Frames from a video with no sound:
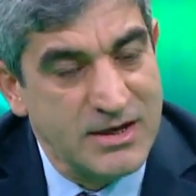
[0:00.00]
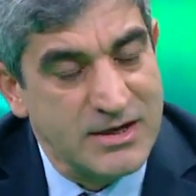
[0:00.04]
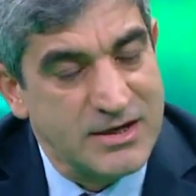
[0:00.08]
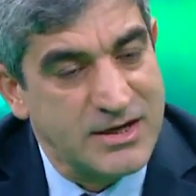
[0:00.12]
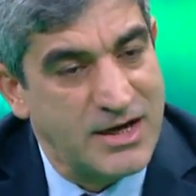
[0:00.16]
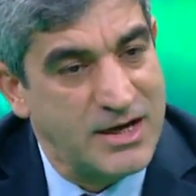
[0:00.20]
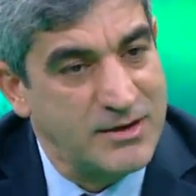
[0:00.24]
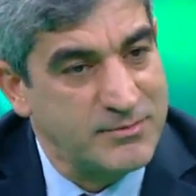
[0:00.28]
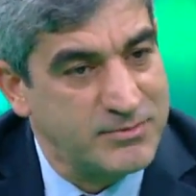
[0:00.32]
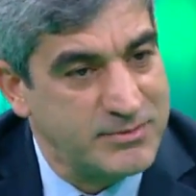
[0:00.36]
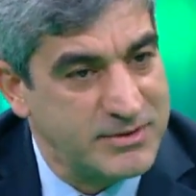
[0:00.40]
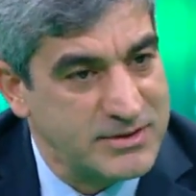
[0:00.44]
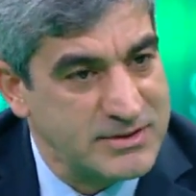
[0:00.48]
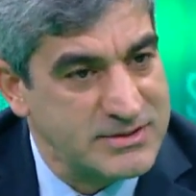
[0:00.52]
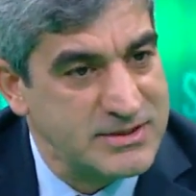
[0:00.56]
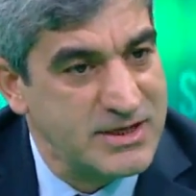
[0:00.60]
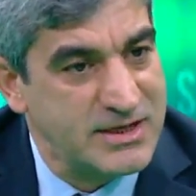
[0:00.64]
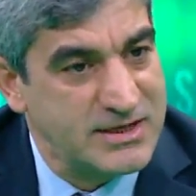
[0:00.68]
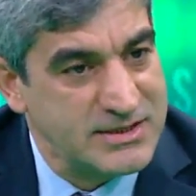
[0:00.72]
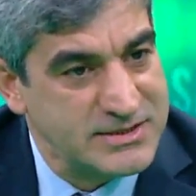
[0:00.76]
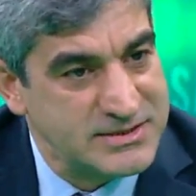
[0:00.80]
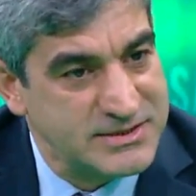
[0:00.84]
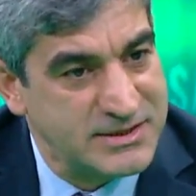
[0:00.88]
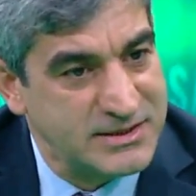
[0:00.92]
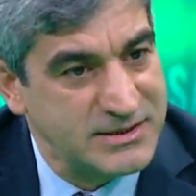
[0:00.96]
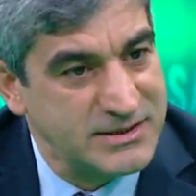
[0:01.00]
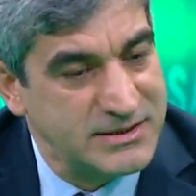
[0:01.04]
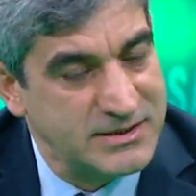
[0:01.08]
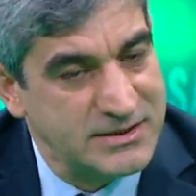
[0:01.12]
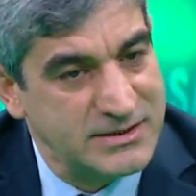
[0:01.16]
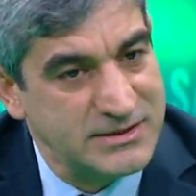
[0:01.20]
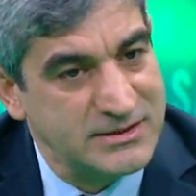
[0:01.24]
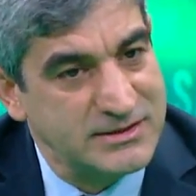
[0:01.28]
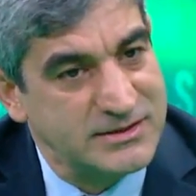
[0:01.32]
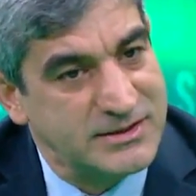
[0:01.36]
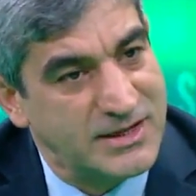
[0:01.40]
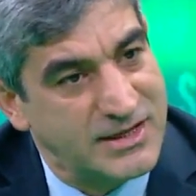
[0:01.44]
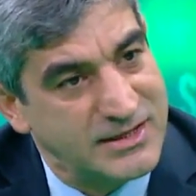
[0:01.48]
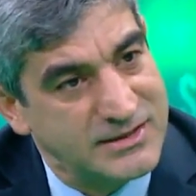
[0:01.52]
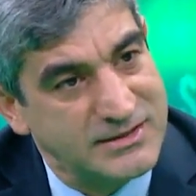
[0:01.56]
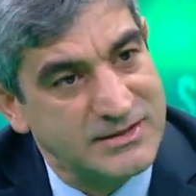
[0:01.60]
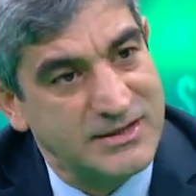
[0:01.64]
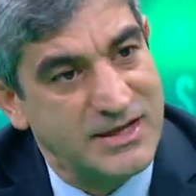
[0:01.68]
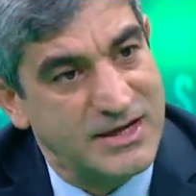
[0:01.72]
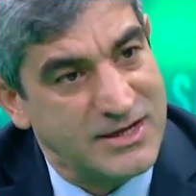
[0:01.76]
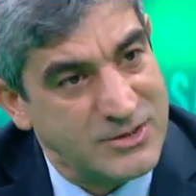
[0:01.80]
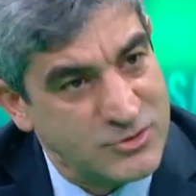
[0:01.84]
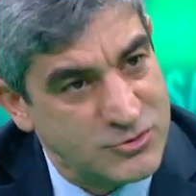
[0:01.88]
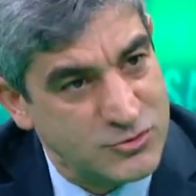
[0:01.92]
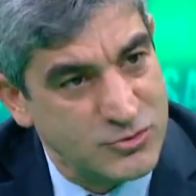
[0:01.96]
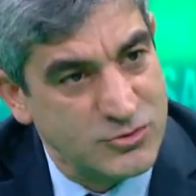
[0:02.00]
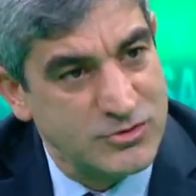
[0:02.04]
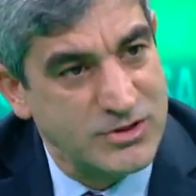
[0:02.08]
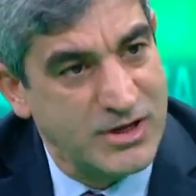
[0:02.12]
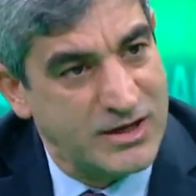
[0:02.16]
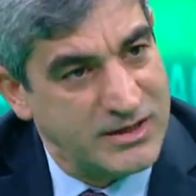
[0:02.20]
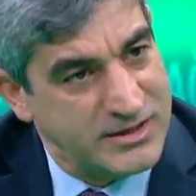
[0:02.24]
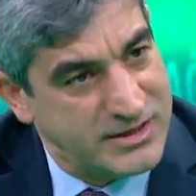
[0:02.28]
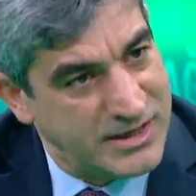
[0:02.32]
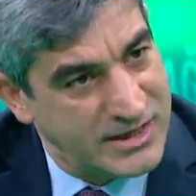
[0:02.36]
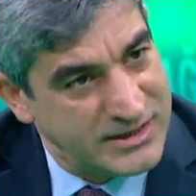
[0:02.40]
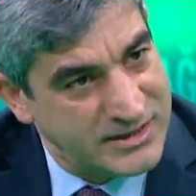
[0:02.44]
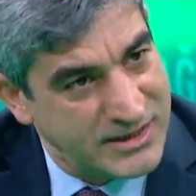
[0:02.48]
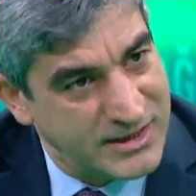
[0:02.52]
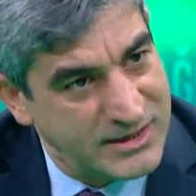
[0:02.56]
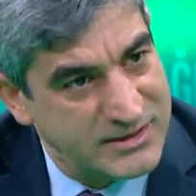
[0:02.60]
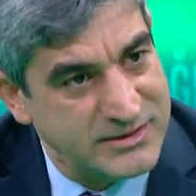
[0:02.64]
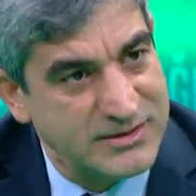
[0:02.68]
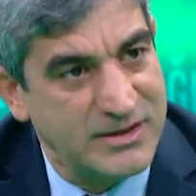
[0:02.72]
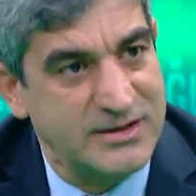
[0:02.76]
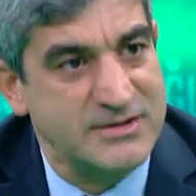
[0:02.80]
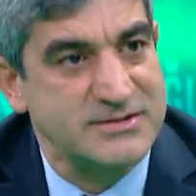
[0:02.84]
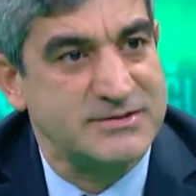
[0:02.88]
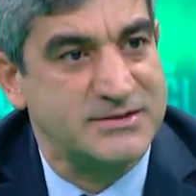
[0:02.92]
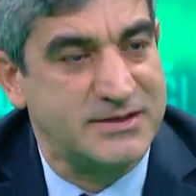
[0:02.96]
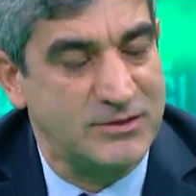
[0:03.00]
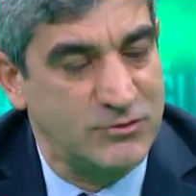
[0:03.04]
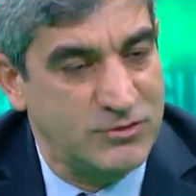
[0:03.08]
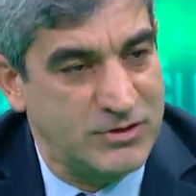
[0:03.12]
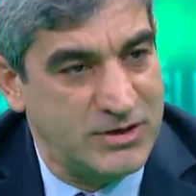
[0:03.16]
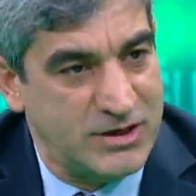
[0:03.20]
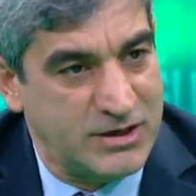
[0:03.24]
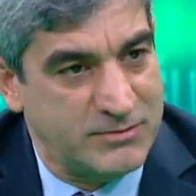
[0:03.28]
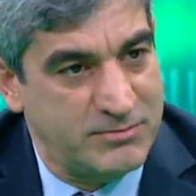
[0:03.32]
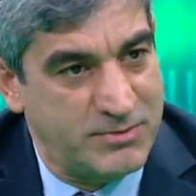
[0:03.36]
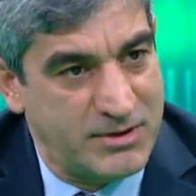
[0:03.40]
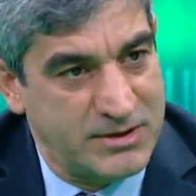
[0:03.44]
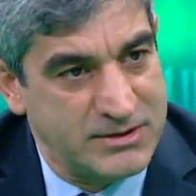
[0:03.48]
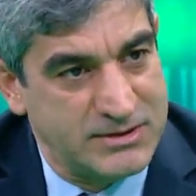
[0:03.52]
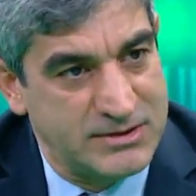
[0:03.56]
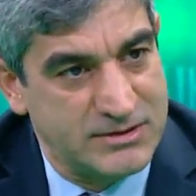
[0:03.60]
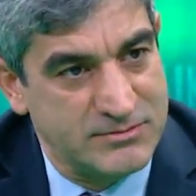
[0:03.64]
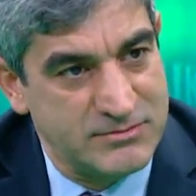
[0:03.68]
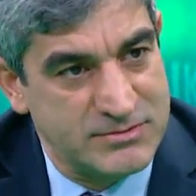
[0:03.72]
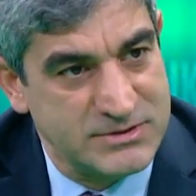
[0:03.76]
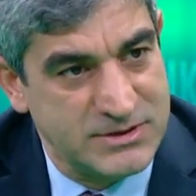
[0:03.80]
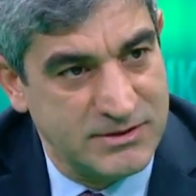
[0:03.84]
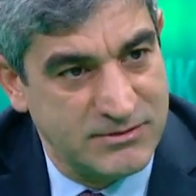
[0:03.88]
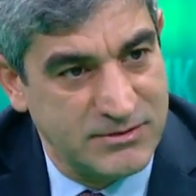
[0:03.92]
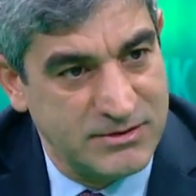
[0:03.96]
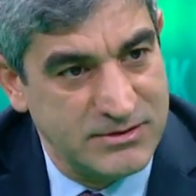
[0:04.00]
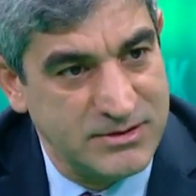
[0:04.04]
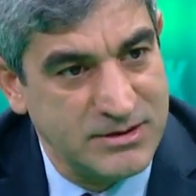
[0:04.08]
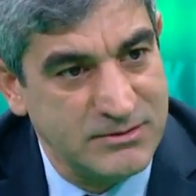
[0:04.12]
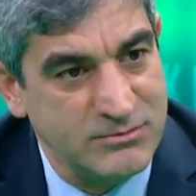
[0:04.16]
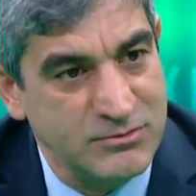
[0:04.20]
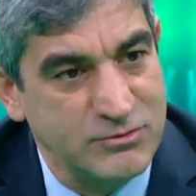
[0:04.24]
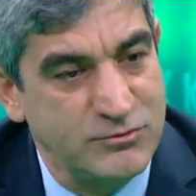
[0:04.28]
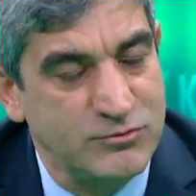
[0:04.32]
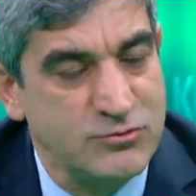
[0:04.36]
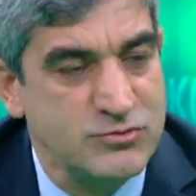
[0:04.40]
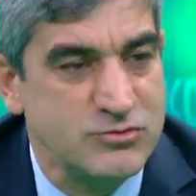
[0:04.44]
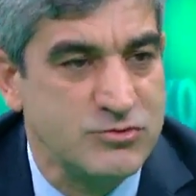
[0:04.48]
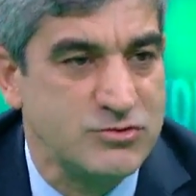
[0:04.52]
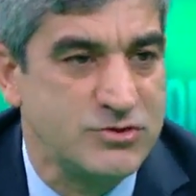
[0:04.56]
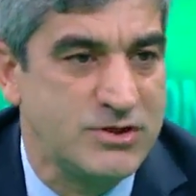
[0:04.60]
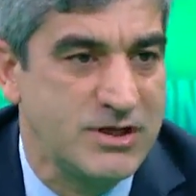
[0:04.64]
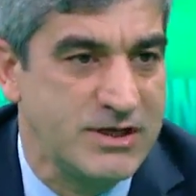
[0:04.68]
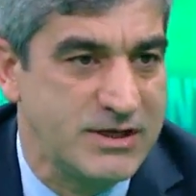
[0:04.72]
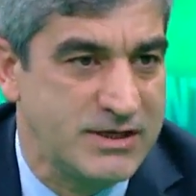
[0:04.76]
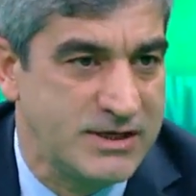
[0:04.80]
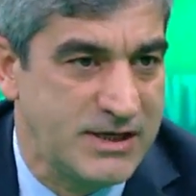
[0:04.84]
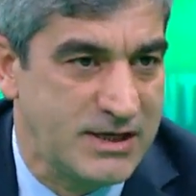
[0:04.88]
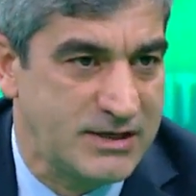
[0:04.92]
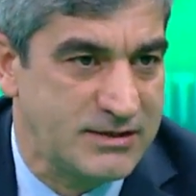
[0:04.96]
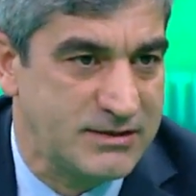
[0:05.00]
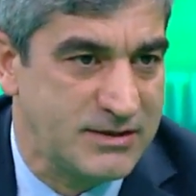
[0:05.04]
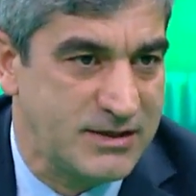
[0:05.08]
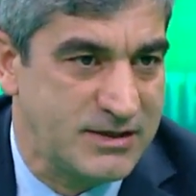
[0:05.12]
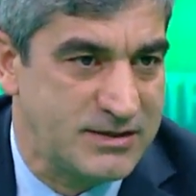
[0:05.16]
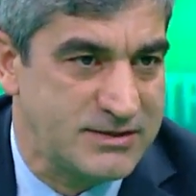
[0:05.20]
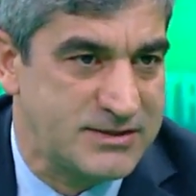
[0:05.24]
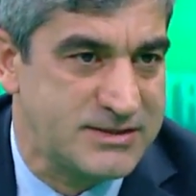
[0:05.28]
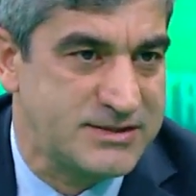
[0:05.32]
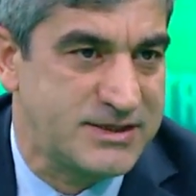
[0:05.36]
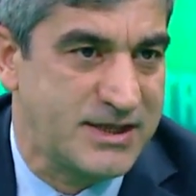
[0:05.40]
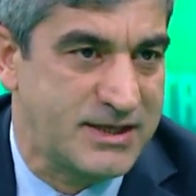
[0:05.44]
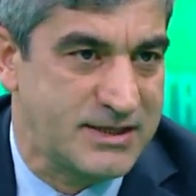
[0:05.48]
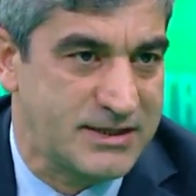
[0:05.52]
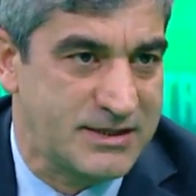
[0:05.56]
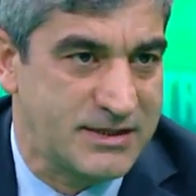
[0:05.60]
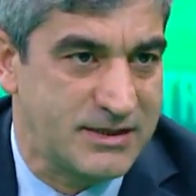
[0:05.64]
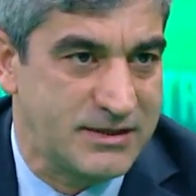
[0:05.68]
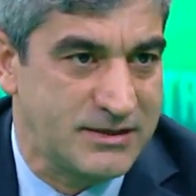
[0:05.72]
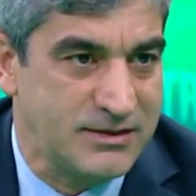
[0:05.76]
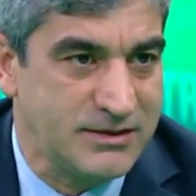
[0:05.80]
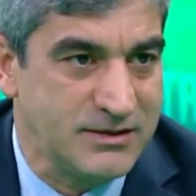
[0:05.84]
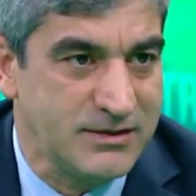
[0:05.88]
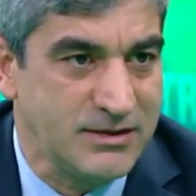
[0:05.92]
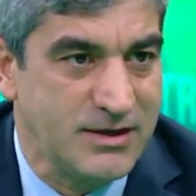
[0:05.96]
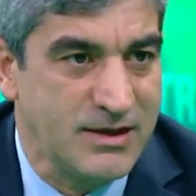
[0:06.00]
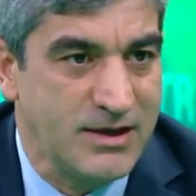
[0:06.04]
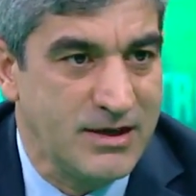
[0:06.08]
kalp krizi hastalarından daha çok yani genel hasta olarak baktığımız zaman da bu vücuta eriyen stentleri